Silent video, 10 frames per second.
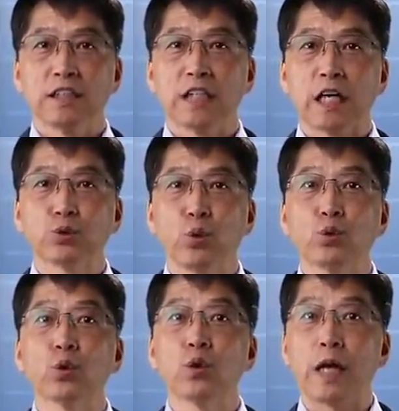지하수
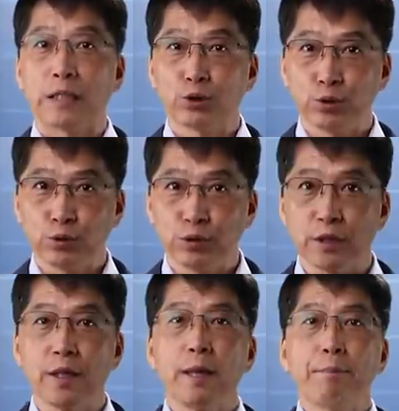온도를
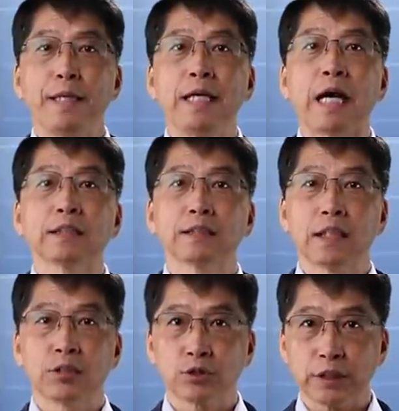낮추는
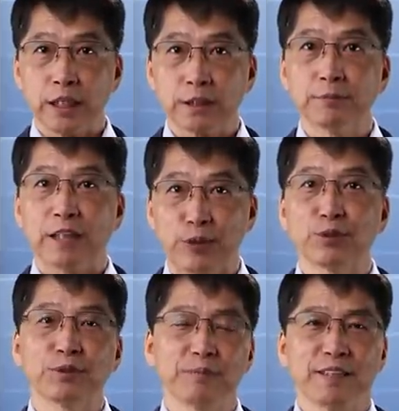빙하시대에 성장했음을
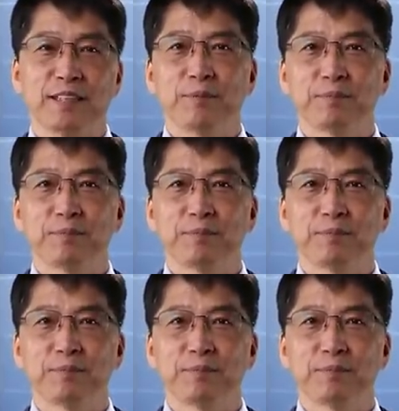다루었습니다.